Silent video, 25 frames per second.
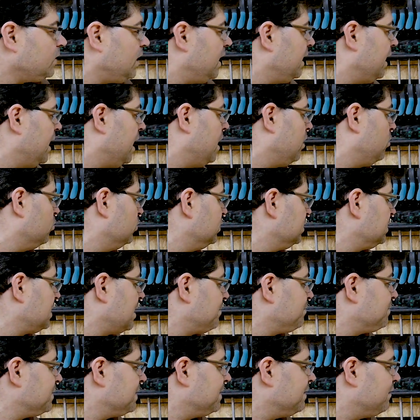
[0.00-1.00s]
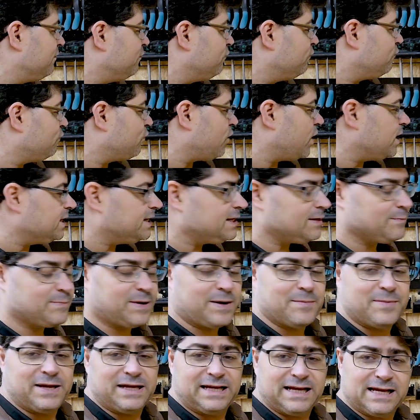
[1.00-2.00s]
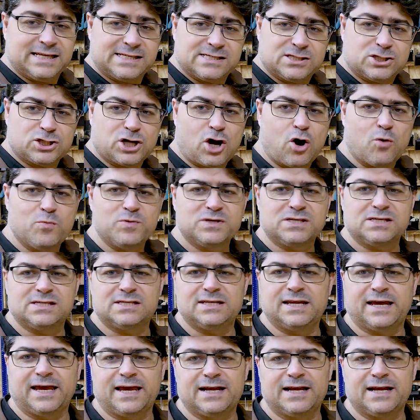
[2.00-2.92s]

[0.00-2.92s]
ja, und ich habe vor allen Dingen bei meinen ganzen Schrauben ist es in der